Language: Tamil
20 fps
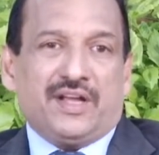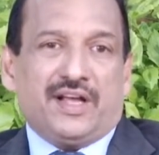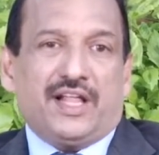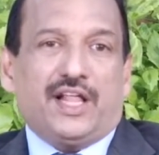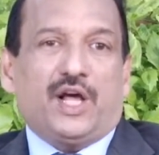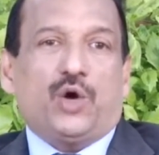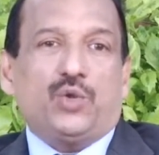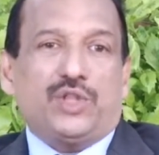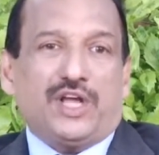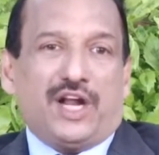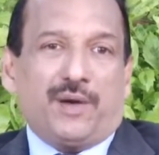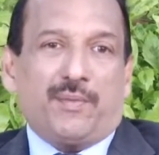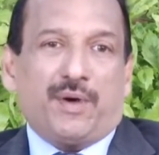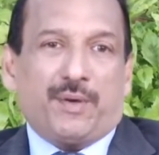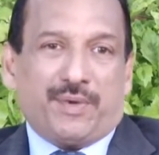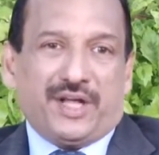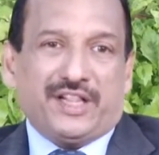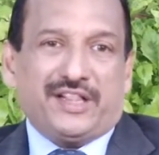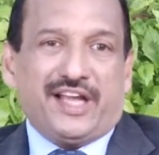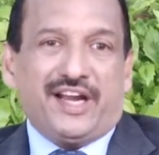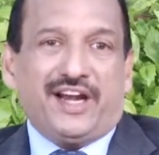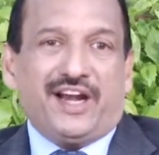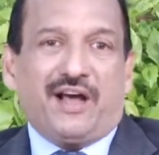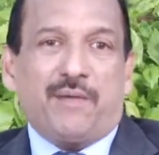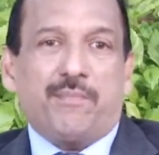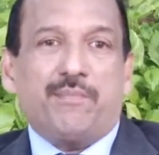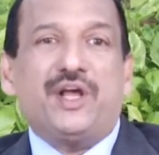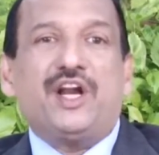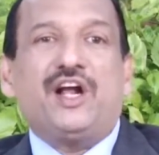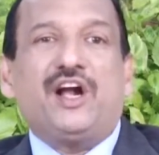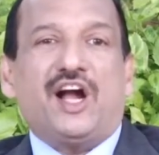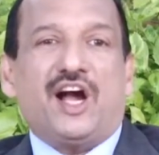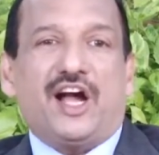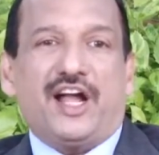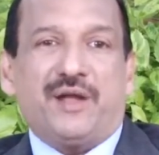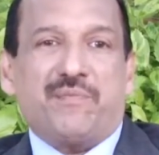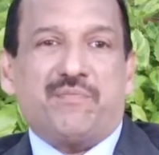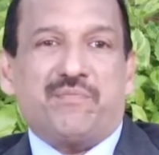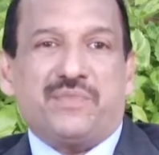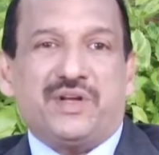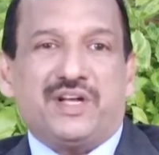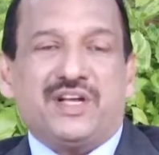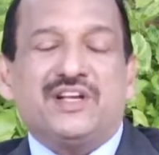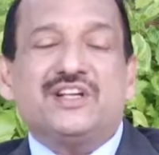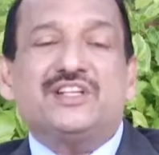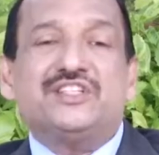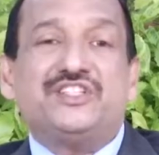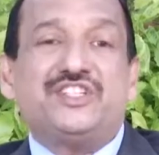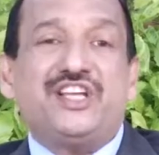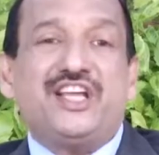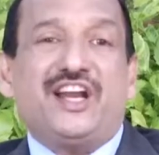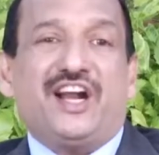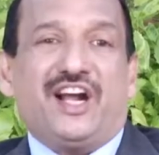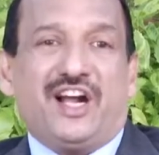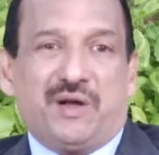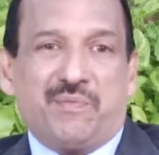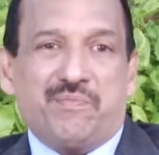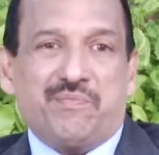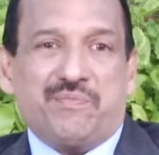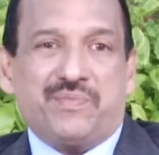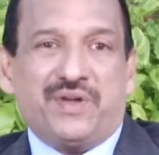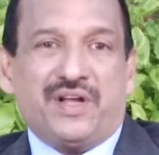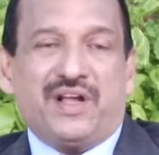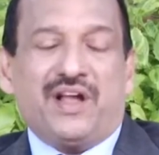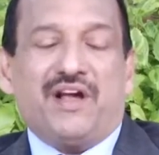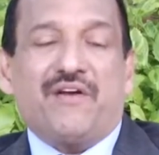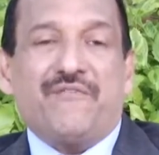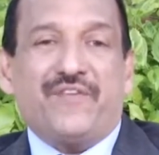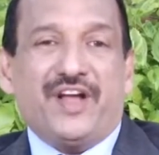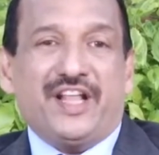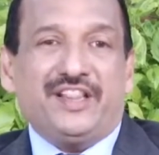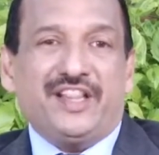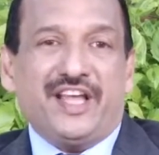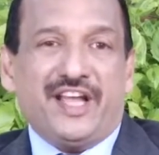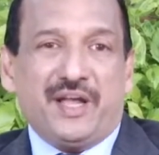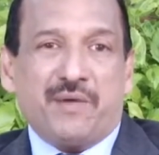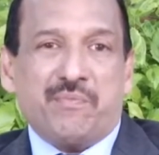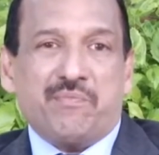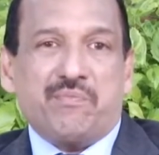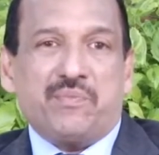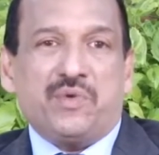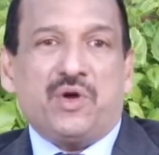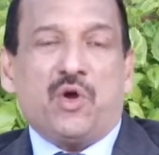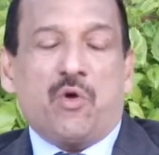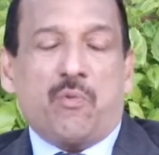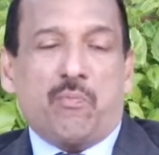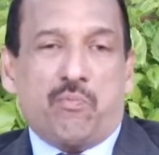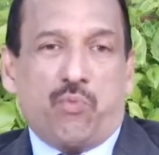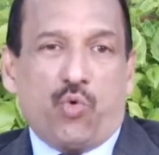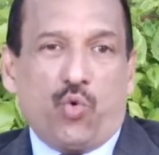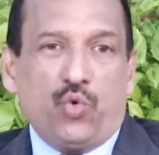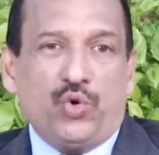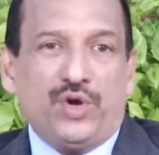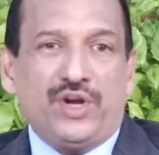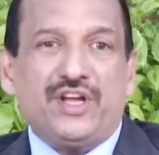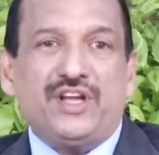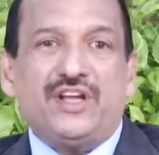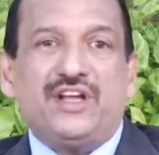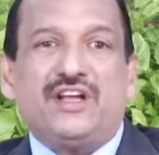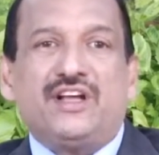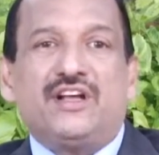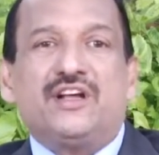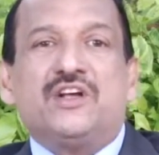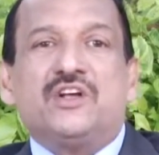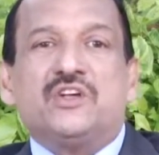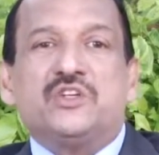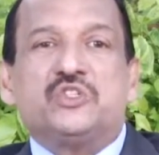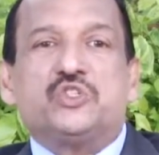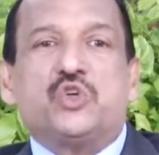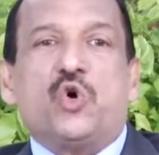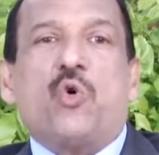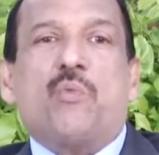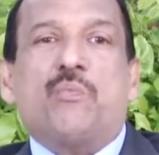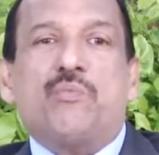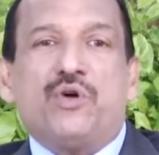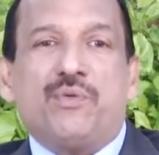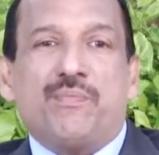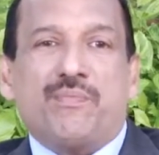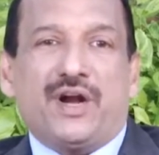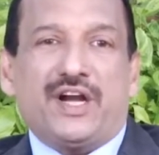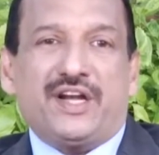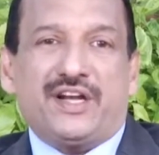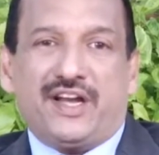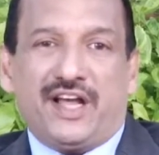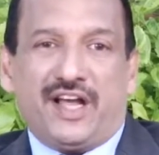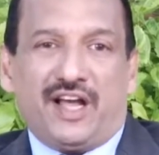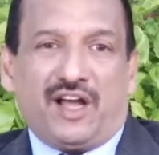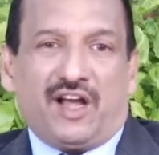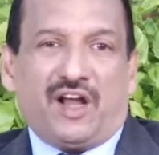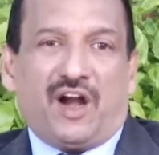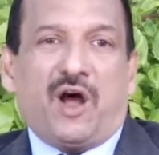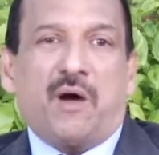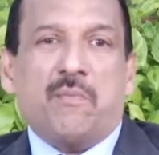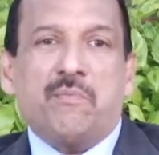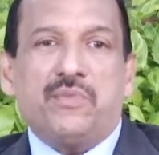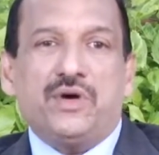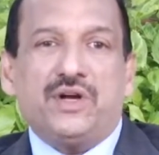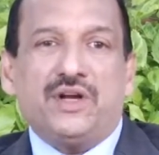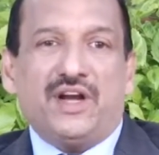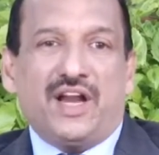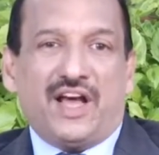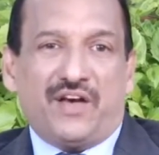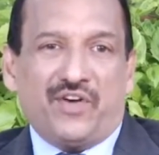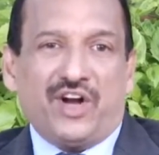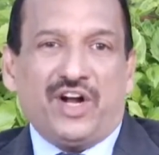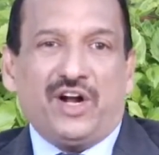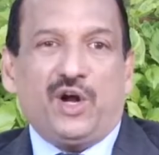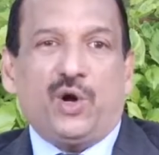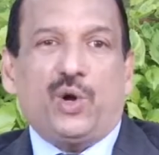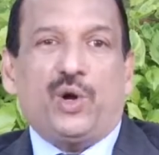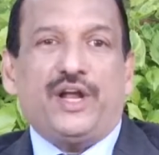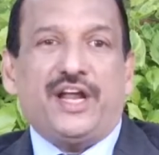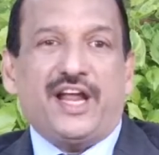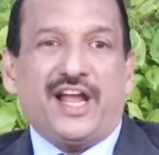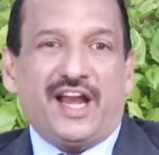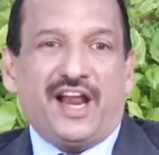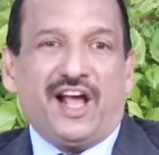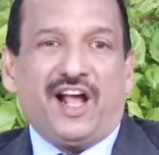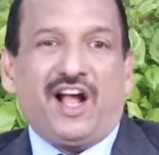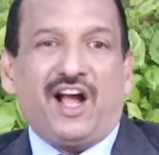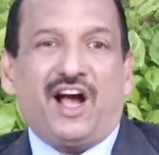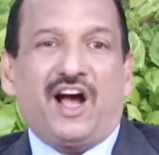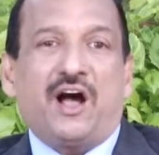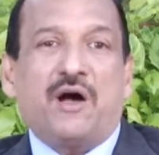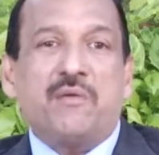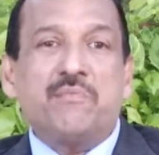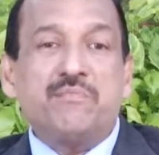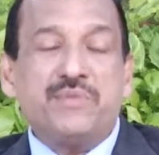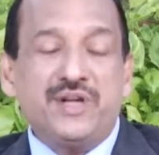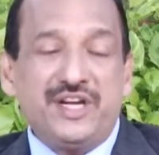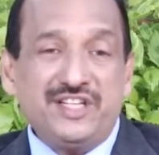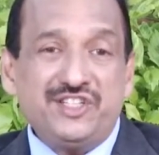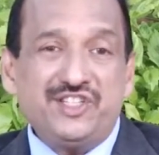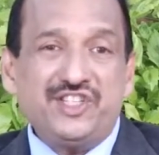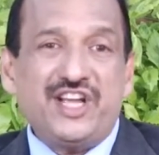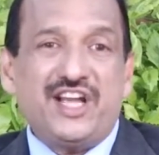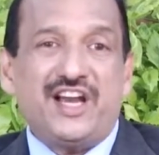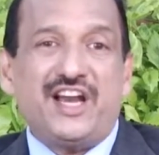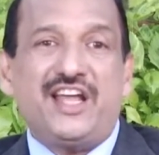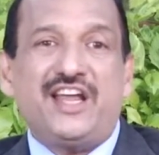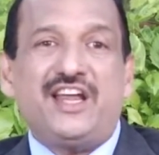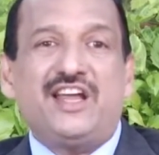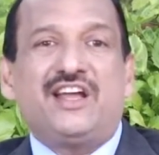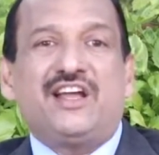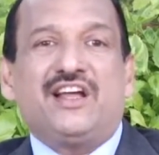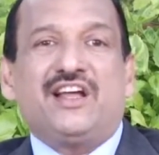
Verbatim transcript: அதாவது உதாரணமாக பார்த்தீங்கன்னா பெருங்காயம் சீரகம் வெந்தயம் பூண்டு சோம்பு பட்டை கிராம்பு லவங்கம் ஏலக்காய் பிரிஞ்சி இலை